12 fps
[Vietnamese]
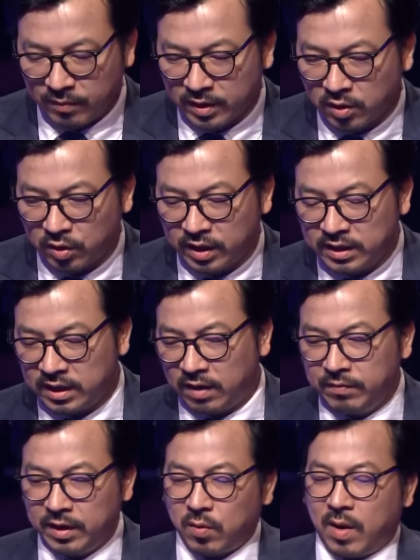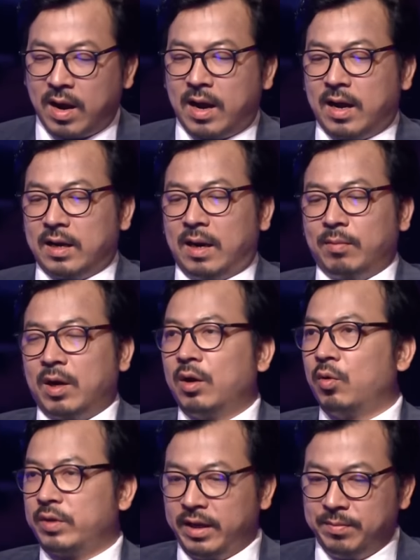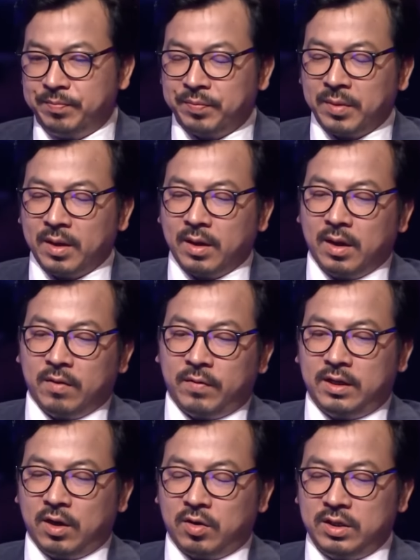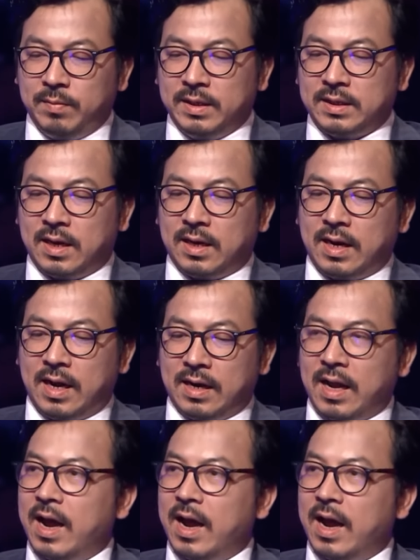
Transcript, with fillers: Vừa rồi thì chị đã vượt qua 5 câu đầu tiên. Phần thưởng của chị bây giờ đang là